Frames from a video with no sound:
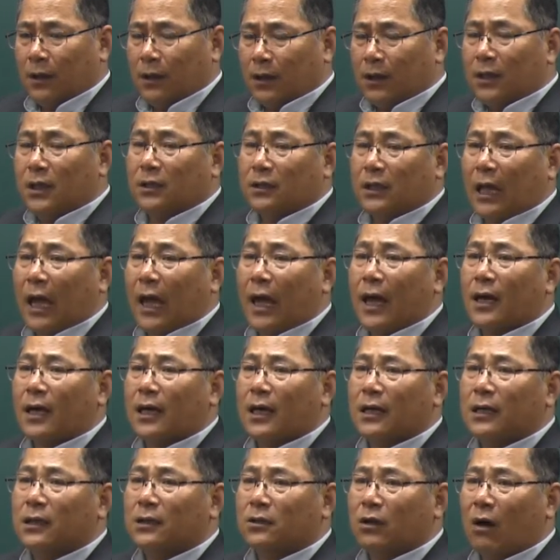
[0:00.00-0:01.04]
이 네
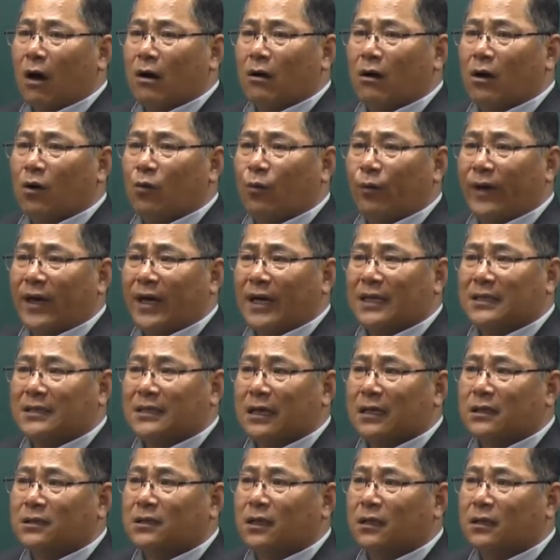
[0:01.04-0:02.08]
개를 더한 걸
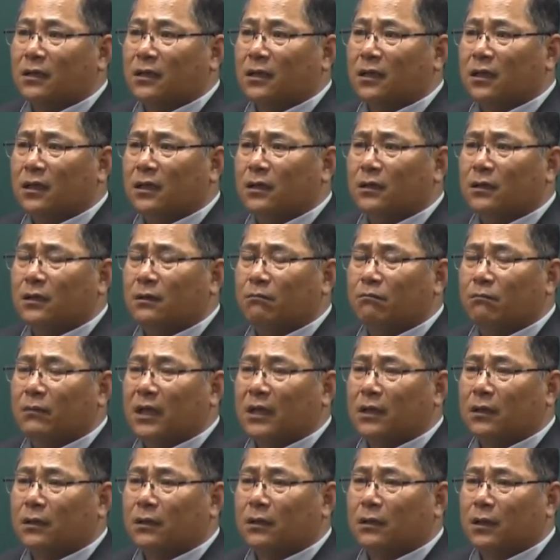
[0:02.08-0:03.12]
회계상에서는 현금
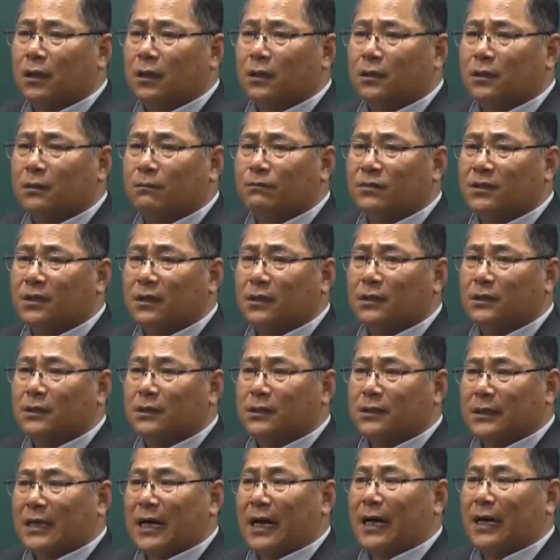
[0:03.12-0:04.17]
및
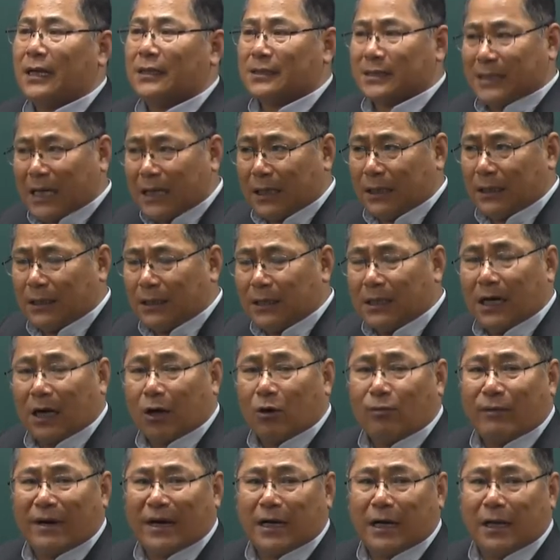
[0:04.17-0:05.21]
현금성
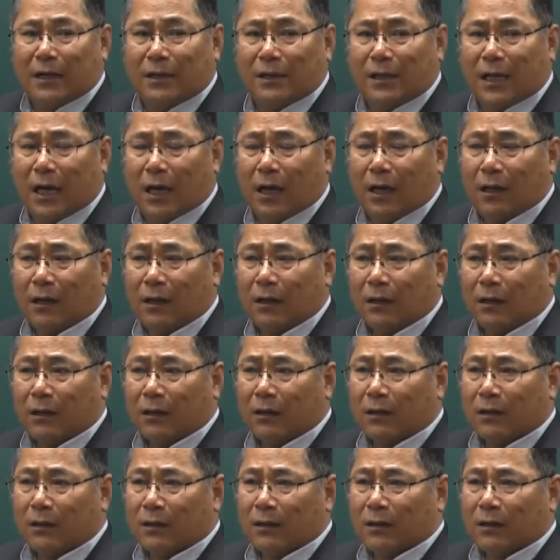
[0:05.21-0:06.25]
자산이라고 말하는데
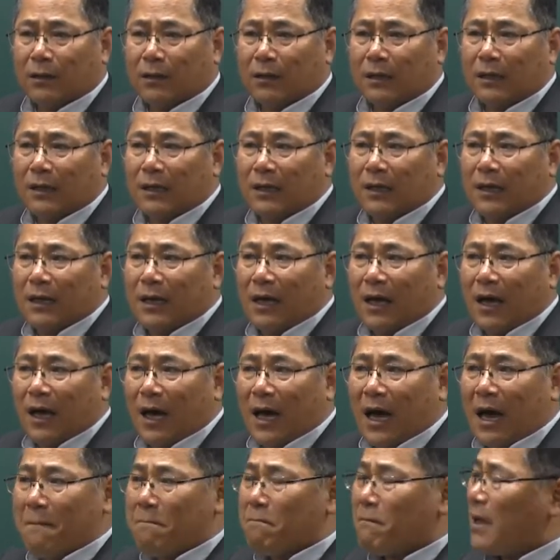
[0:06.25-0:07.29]

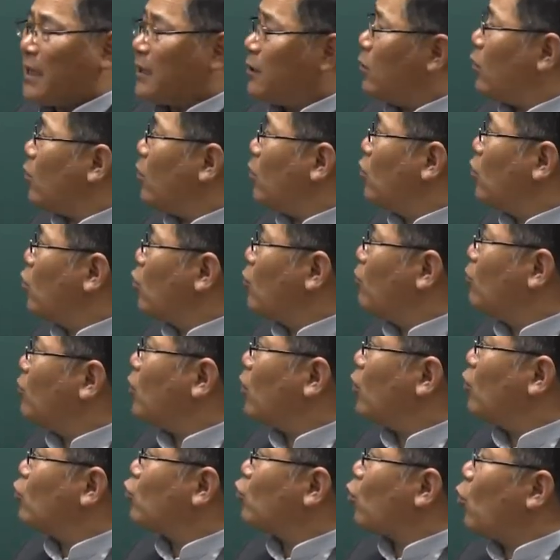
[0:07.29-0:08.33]
한마디로
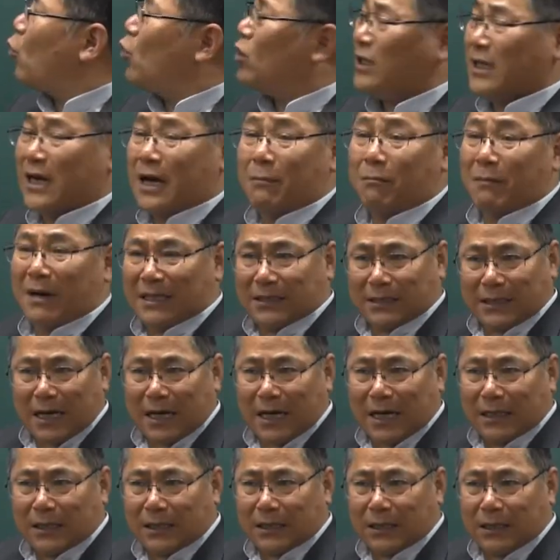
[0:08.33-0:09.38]
요놈들은 돈이나
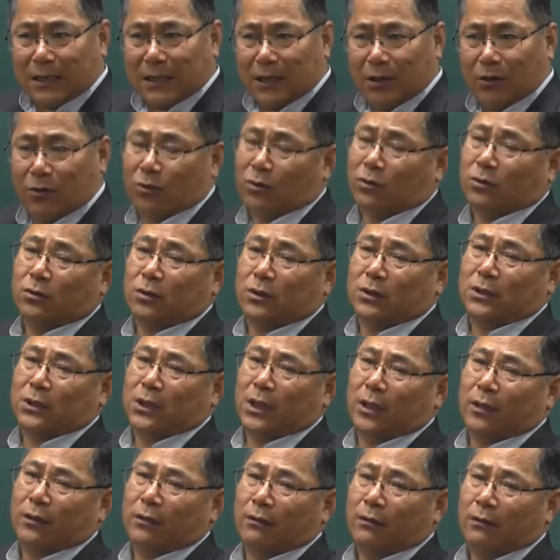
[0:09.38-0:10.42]
마찬가지 이런
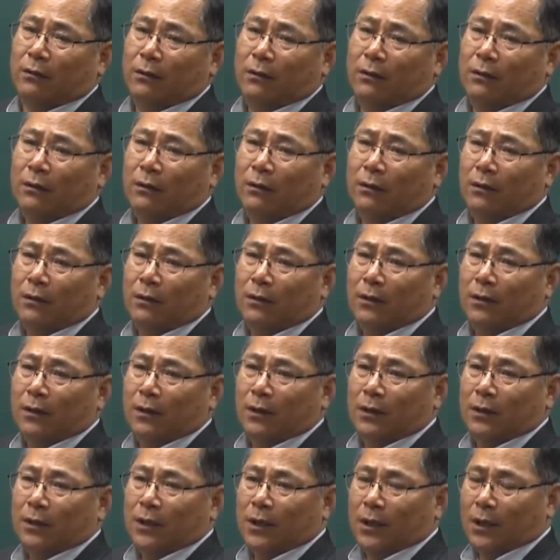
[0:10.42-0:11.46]
뜻이에요.
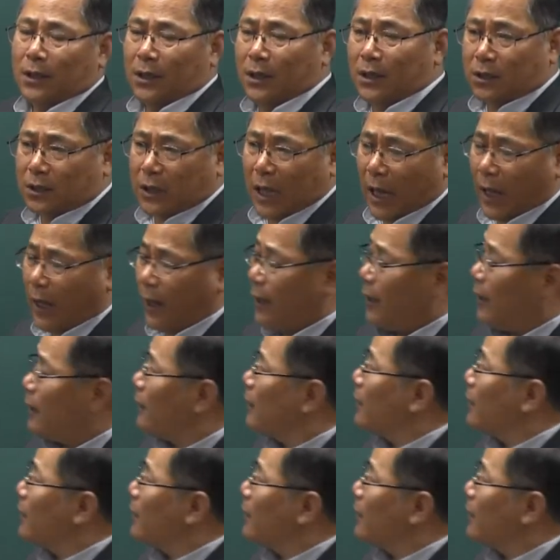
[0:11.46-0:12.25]
이때